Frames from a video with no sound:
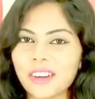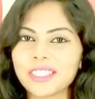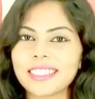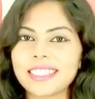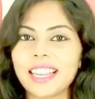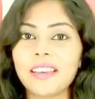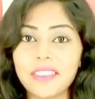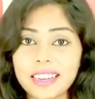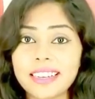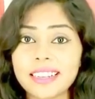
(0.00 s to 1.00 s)
டாக்ஸின்ஸ் எல்லாம்
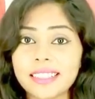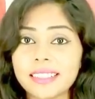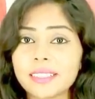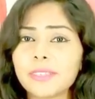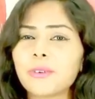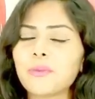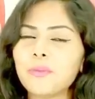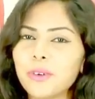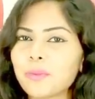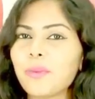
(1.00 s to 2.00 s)
வெளியேற்றுறதுக்கு
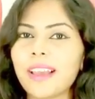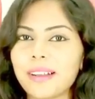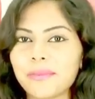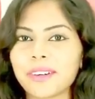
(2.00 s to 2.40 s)
ரொம்ப ரொம்ப ஹெல்ப்